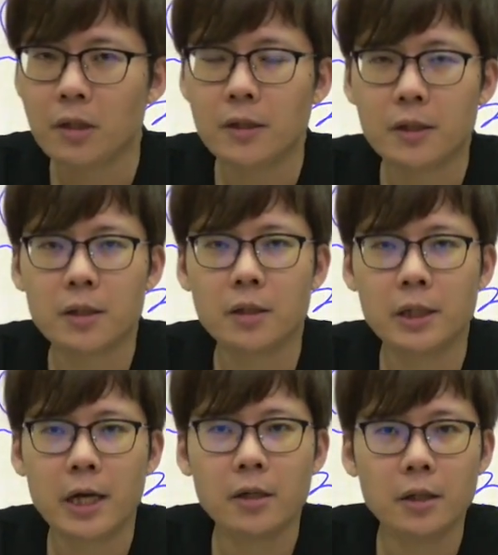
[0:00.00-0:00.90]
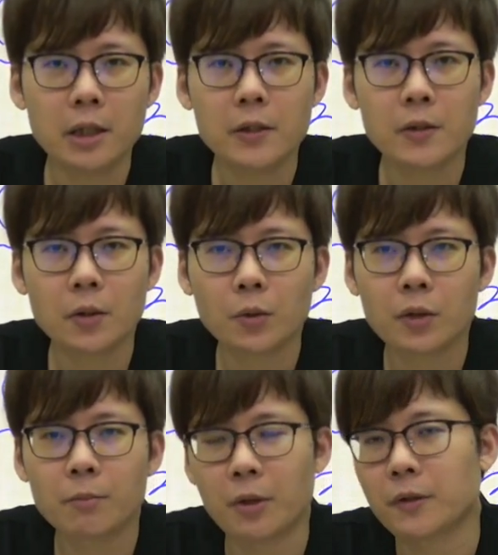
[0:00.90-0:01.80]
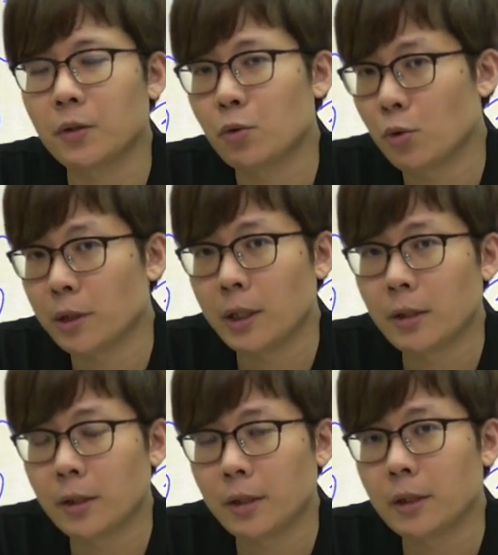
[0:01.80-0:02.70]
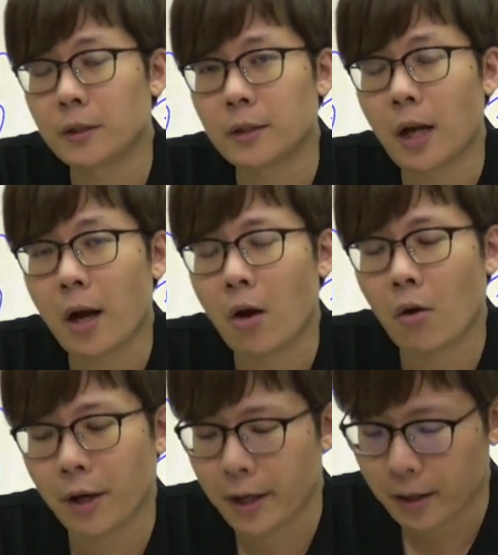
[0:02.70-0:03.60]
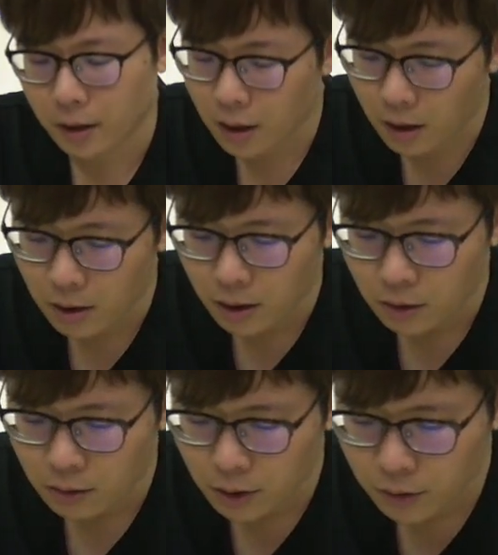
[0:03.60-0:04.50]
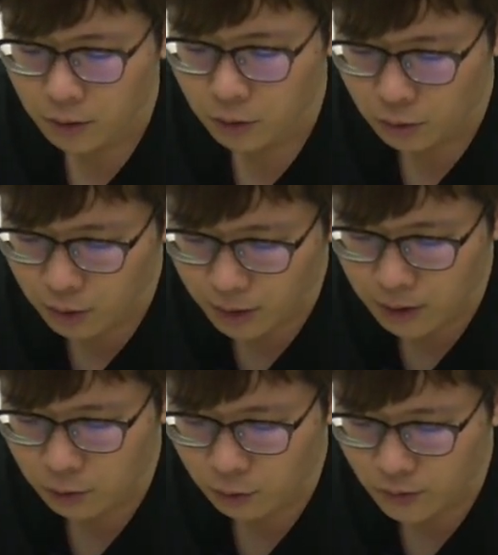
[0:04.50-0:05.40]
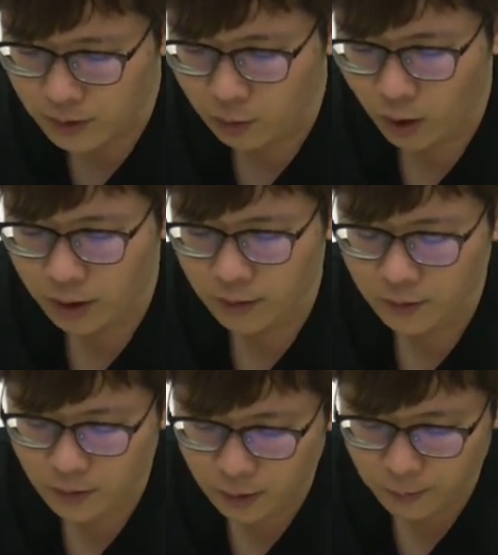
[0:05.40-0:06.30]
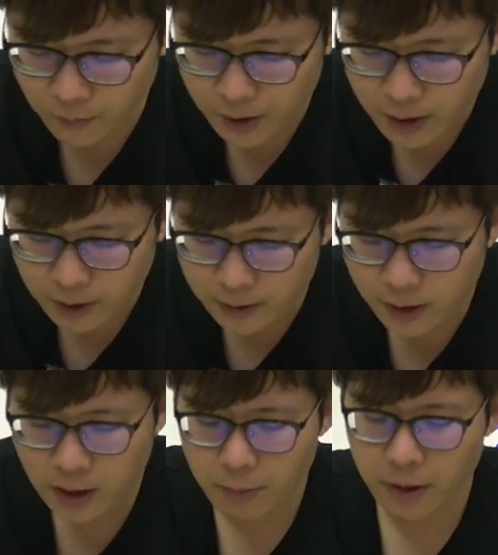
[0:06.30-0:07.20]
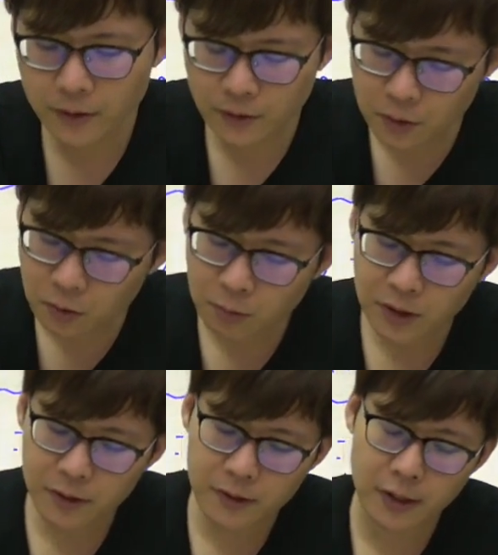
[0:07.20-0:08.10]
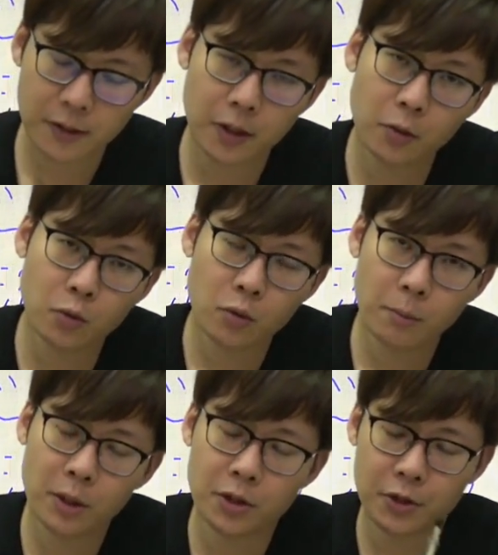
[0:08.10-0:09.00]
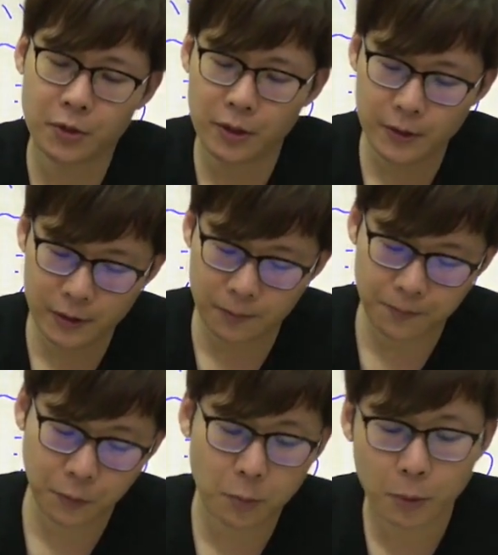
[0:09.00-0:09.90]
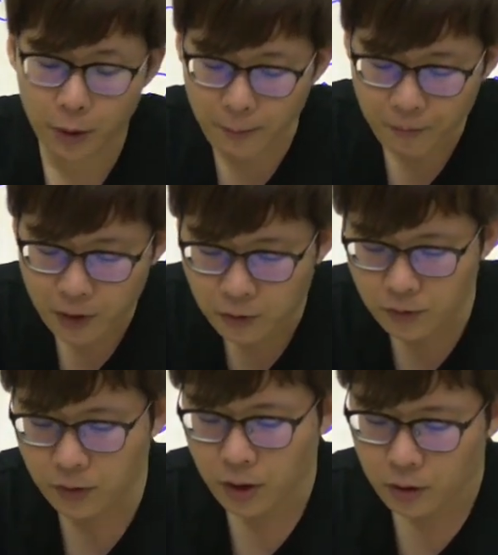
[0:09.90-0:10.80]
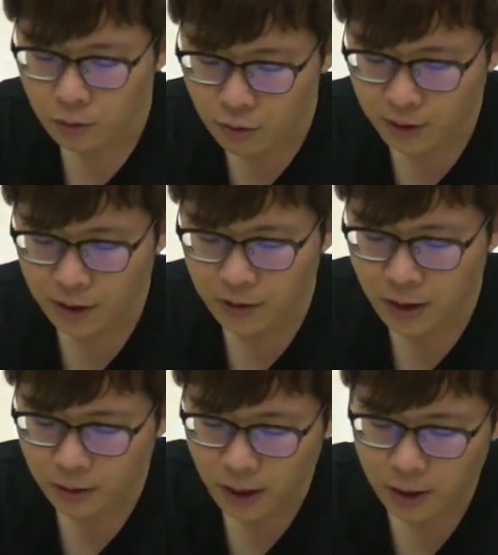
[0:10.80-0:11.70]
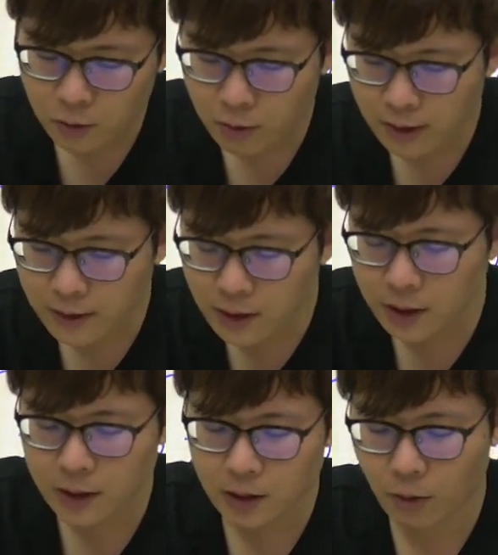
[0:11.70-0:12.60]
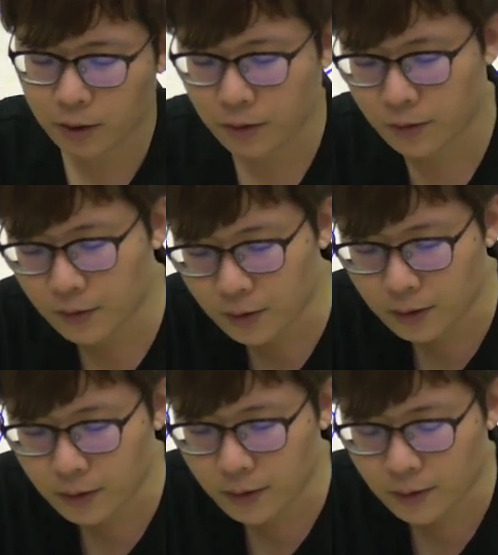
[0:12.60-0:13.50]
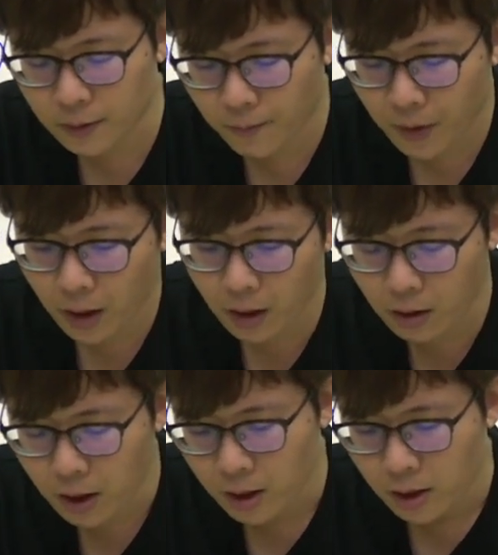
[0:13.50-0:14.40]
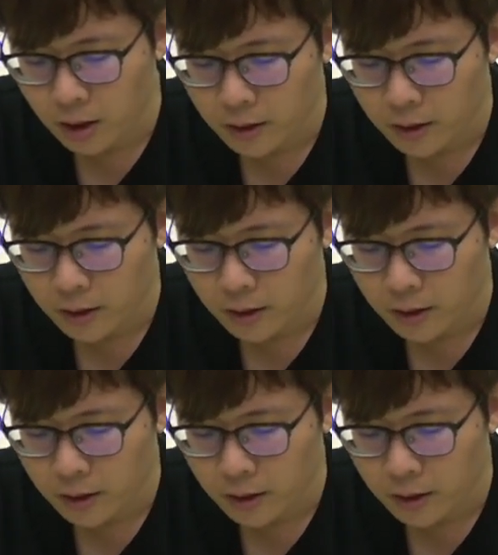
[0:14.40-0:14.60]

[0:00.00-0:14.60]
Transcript: 名词加にする是表示决定的意思啊，OK，好。所以呢，就是决定做喜欢的事情。那现在再把十六变成沙塞鲁，变成十意行，对不对？就是决定让他做他自己喜欢的事情的意思啊。